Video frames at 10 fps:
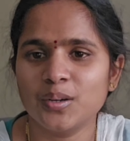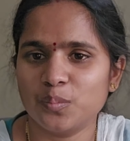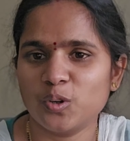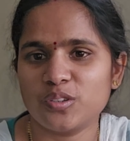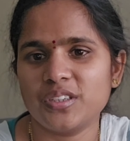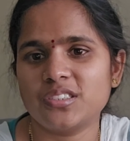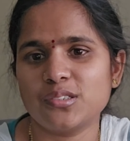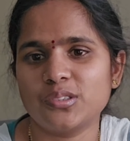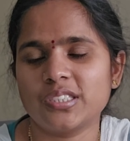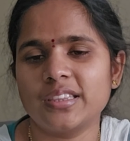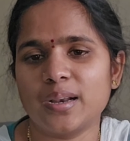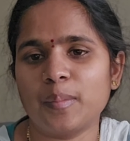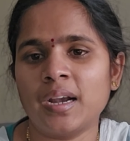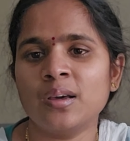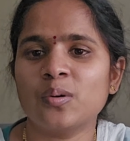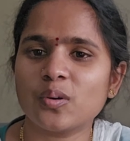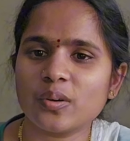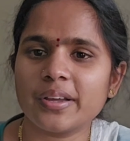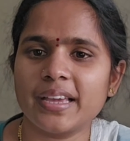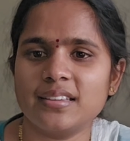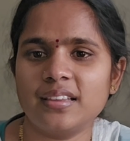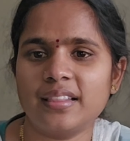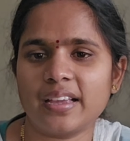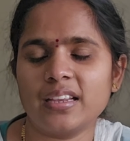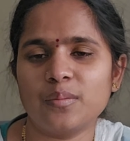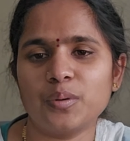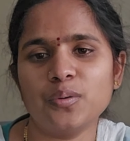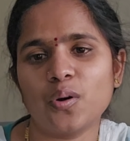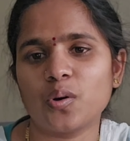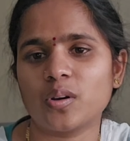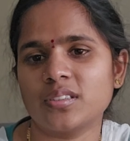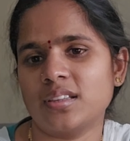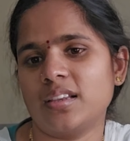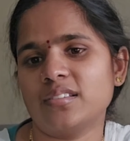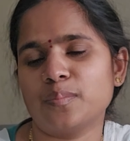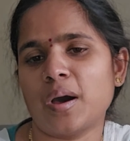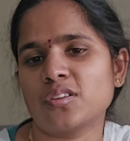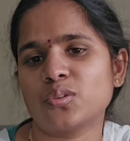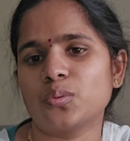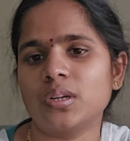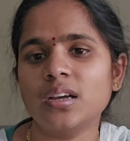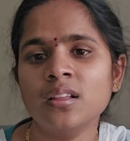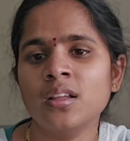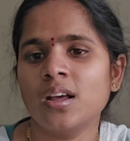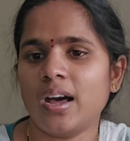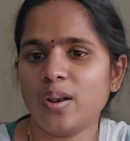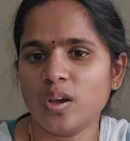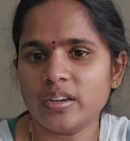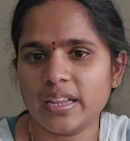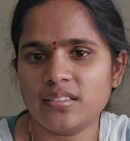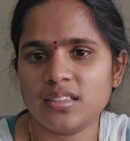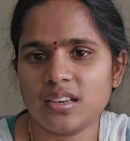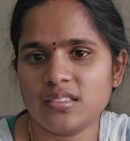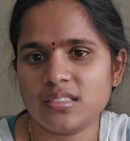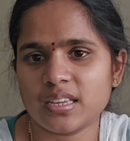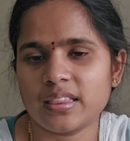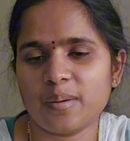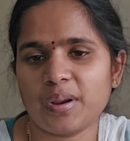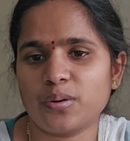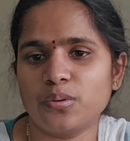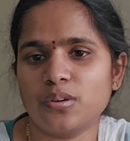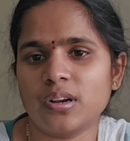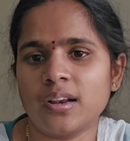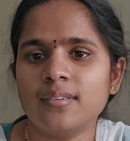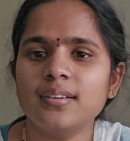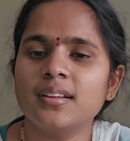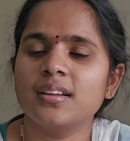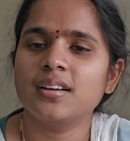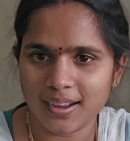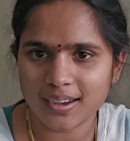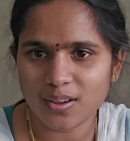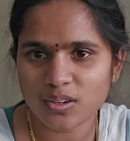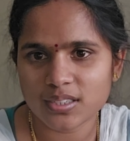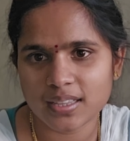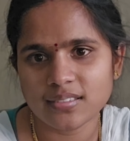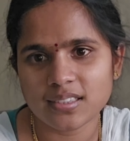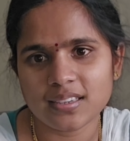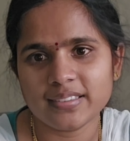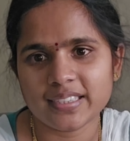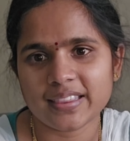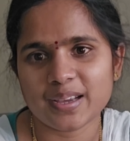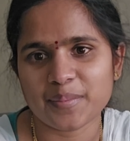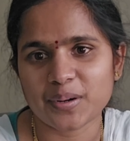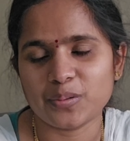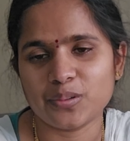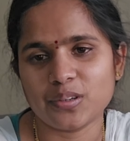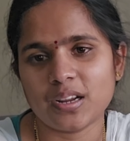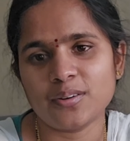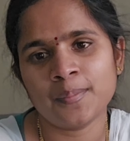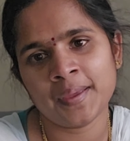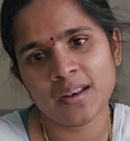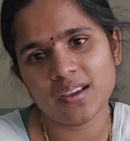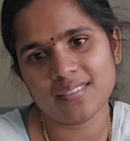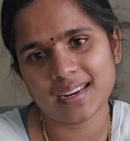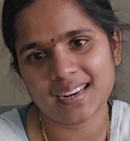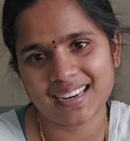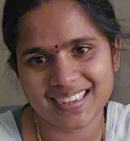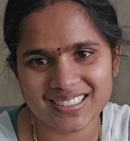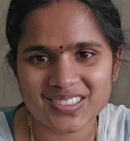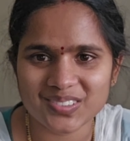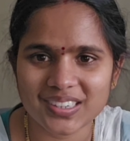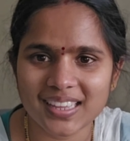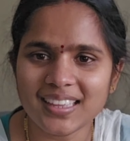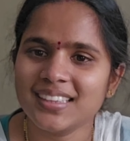మోటివేషన్ వచ్చింది అనమాట ఒక్కొక్క కేజీ తగ్గినప్పుడు ఒక్కొక్క సిరీస్ మార్చుకుంటా అలా ఒక టెన్ సిరీస్ చేద్దాం అనుకుంటున్నాను అట్లా ఒక టెన్ సిరీస్ చేద్దాం అనుకుంటున్నాను మీలో ఎవరైనా ఇంట్రెస్ట్ ఉంటే